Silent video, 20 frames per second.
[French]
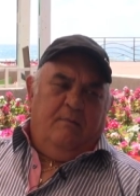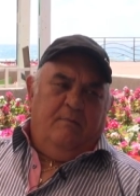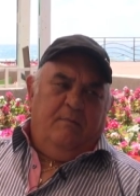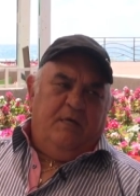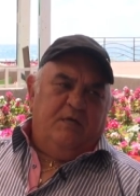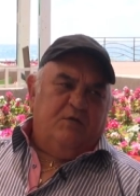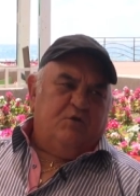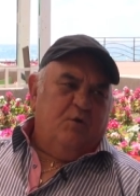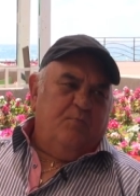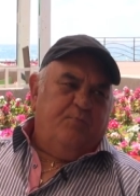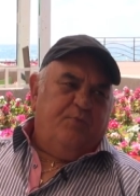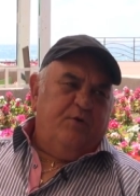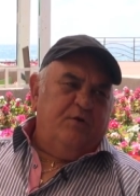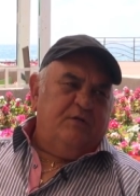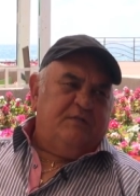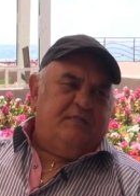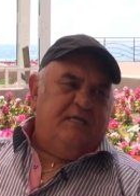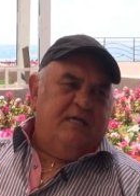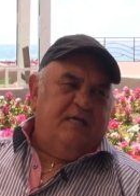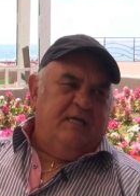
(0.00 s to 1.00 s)
Mais
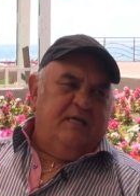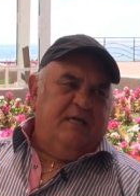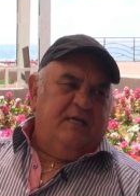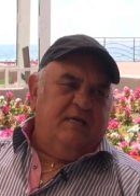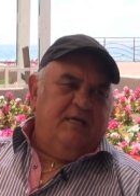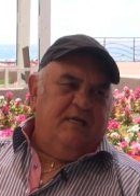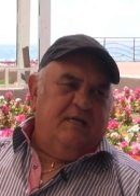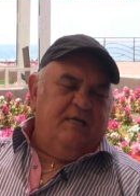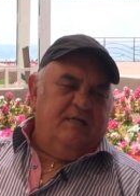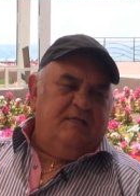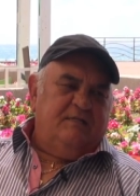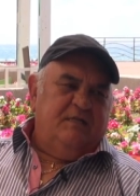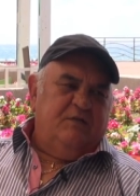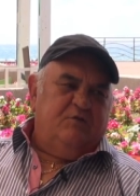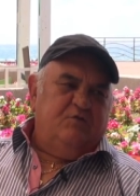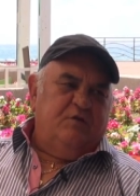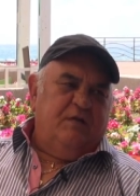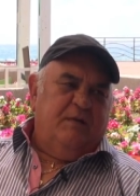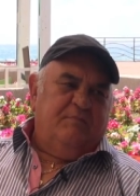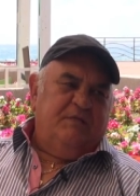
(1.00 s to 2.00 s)
Jean-Paul, c'est
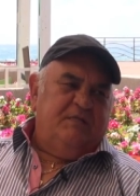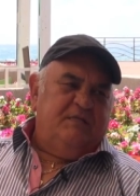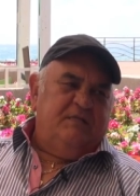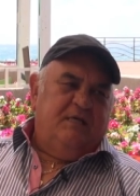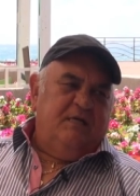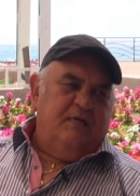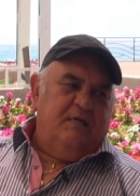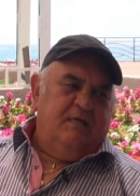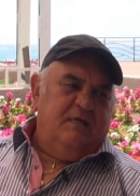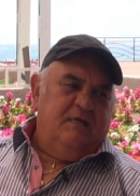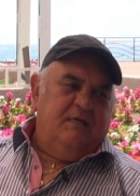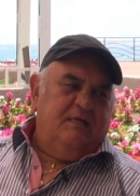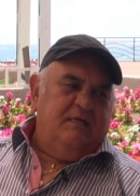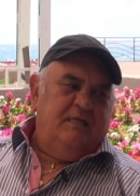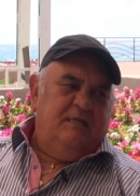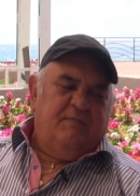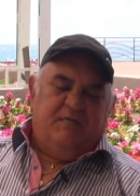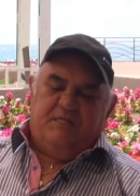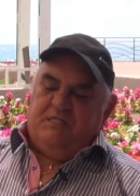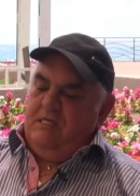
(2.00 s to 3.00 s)
une amitié
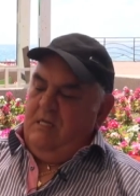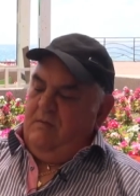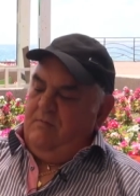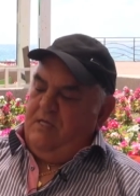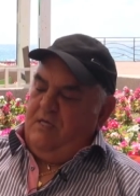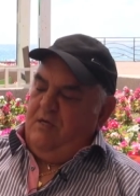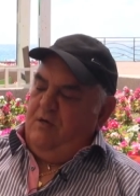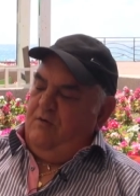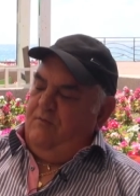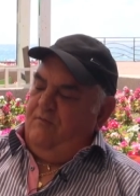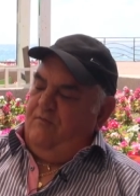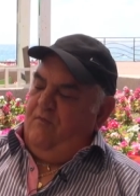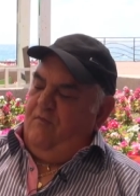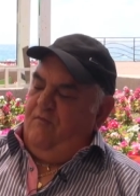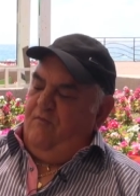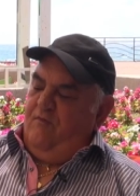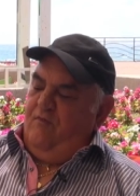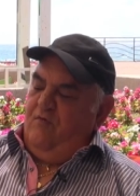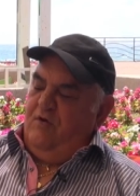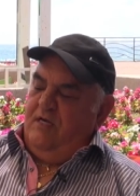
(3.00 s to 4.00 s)
inimaginable. D'ailleurs,
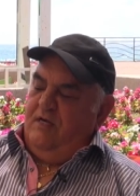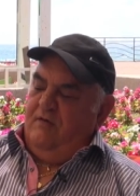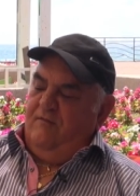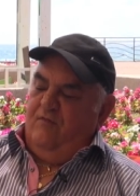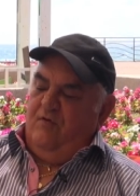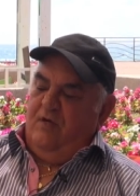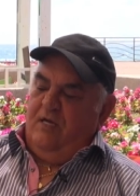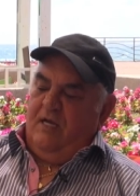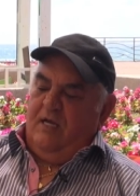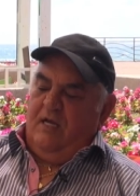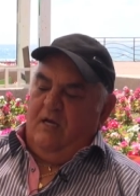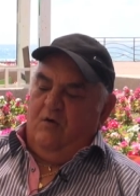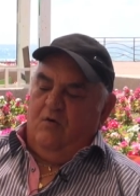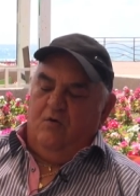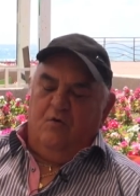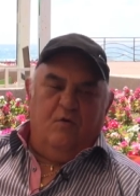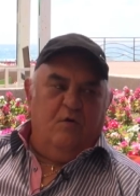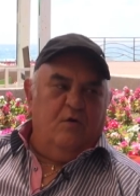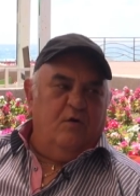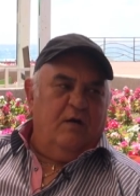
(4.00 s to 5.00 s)
vous, lirez
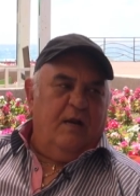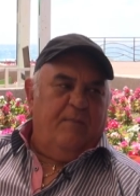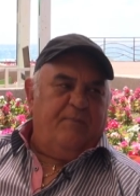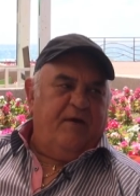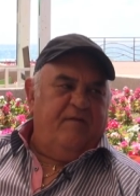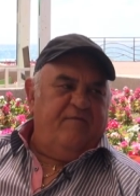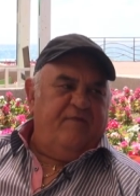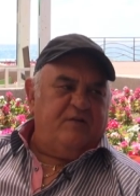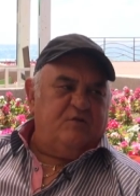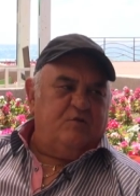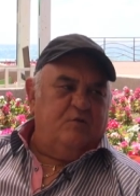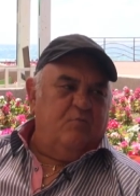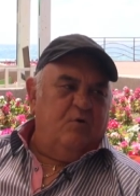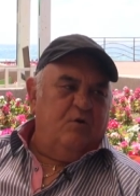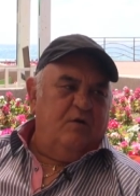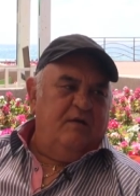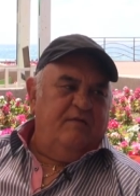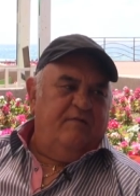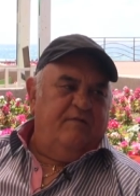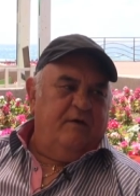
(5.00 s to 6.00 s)
la préface de
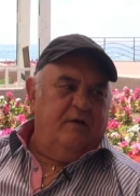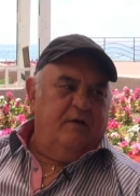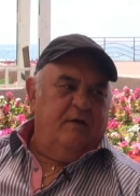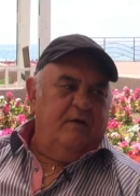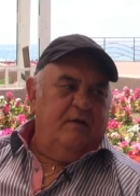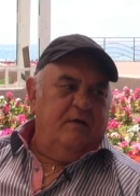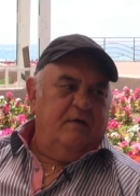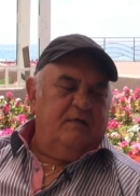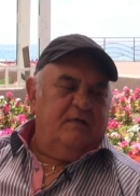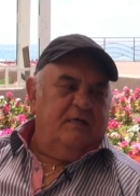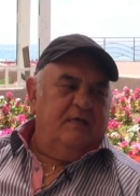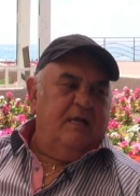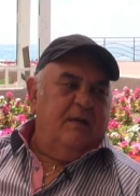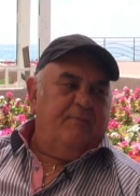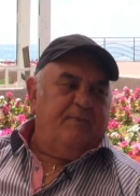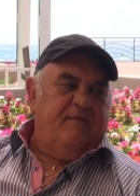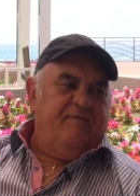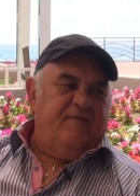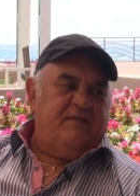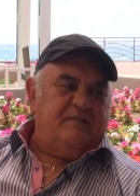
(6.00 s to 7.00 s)
mon livre qu'il
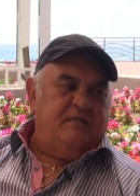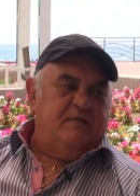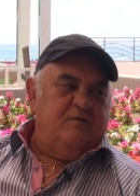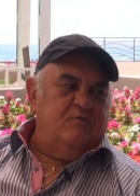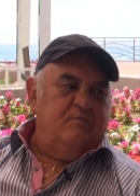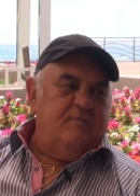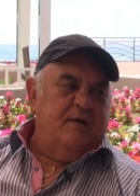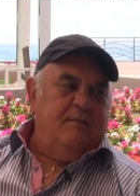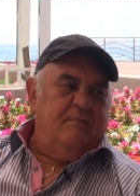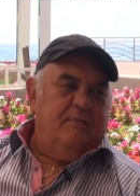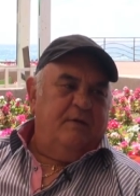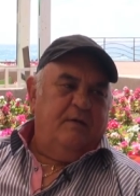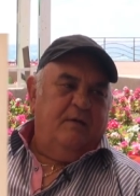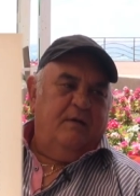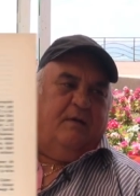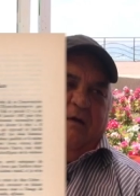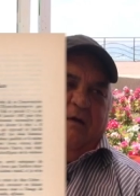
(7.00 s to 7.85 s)
a préfacé lui-même